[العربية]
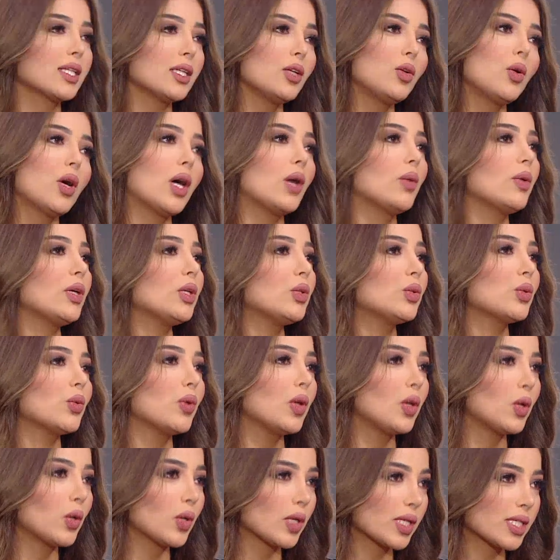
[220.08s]
له هويته
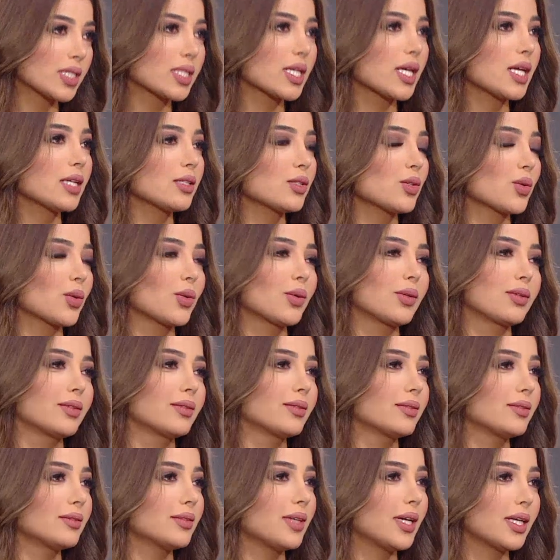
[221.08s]
له احساسه
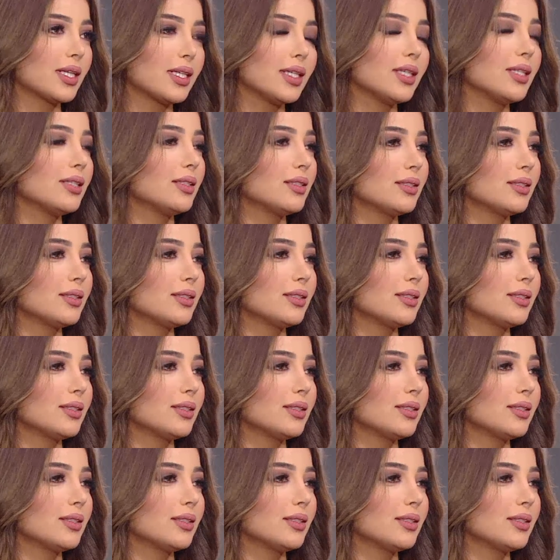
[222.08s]
مم. اكيد